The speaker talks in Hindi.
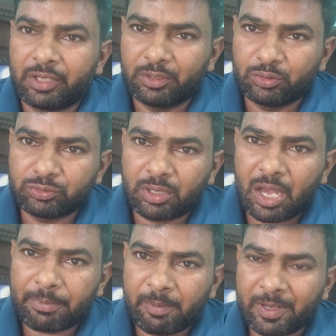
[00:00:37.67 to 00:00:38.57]
देखिए दोस्तों
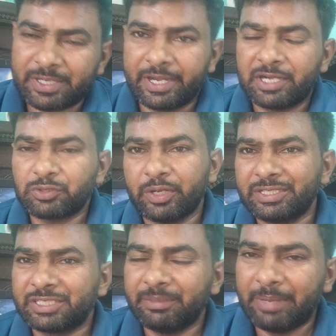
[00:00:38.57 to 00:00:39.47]
अगर आपके पास डेढ़ सौ
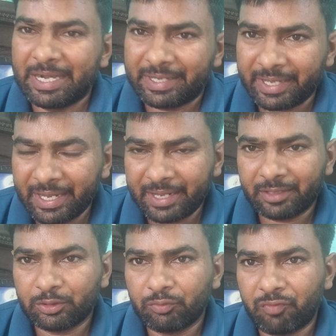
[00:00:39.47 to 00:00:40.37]
एच की बैटरी
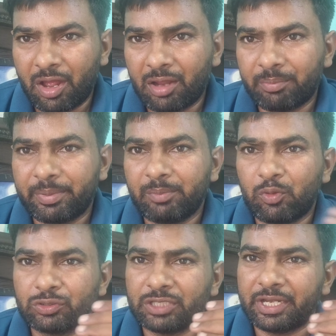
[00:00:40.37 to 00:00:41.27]
है तो वहाँ पे
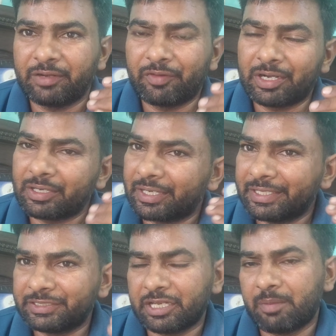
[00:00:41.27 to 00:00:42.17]
बहुत सारे इन्वर्टर
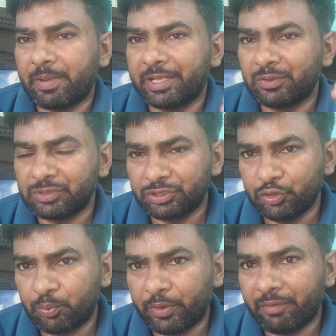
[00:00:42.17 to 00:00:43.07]
नहीं चला पाएंगे उससे
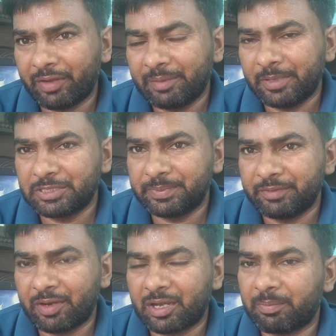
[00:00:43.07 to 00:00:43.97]
जीरो पॉइंट फाइव एच
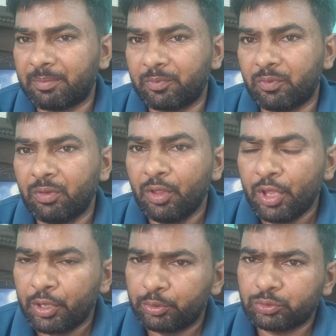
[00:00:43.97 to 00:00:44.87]
पी वाटर पम्प को
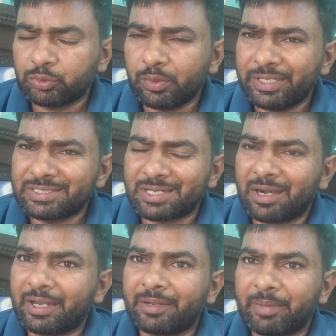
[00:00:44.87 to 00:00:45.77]
दोस्तों
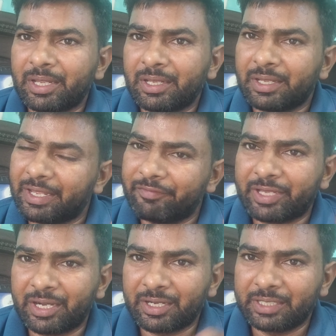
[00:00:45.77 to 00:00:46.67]
स्टार्टिंग में
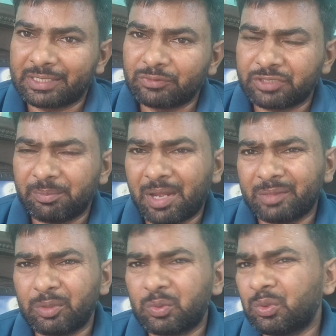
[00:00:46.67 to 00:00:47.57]
हैवी करंट लेता है उसके
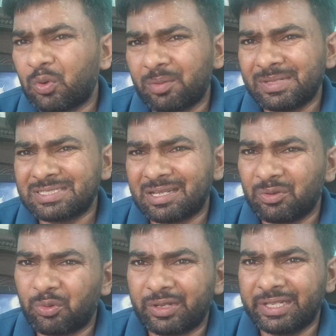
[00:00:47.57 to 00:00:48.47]
बाद बिल्कुल नॉर्मल सा
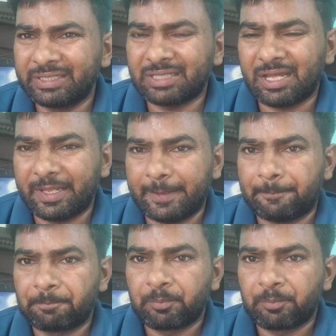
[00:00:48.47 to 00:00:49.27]
लोड लेता है